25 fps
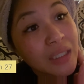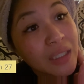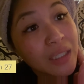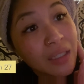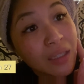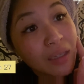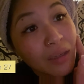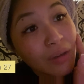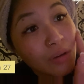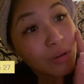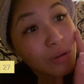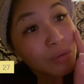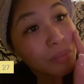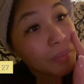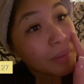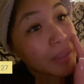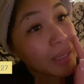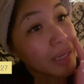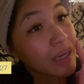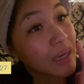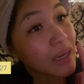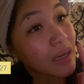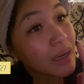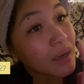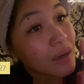Kita niyo yung
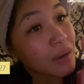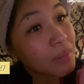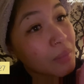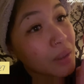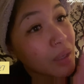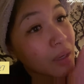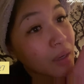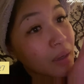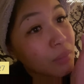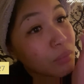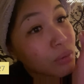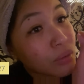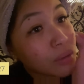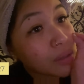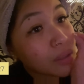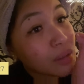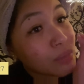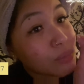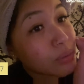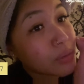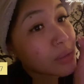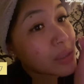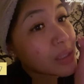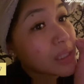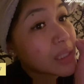parang mga
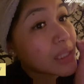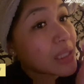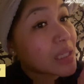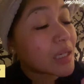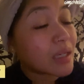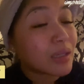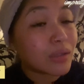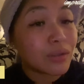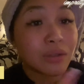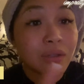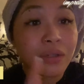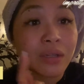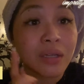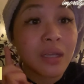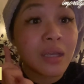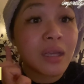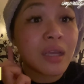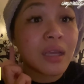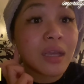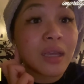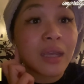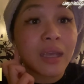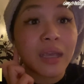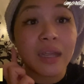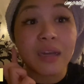butlig-butlig na ganun.
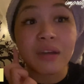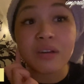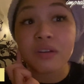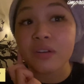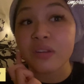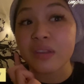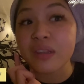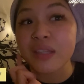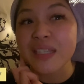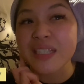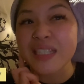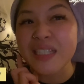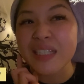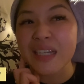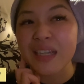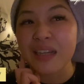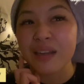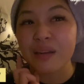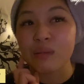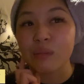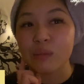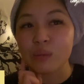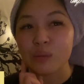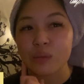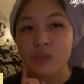And on this
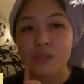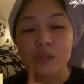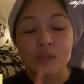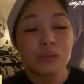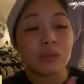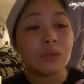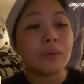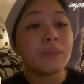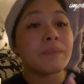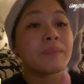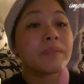side also,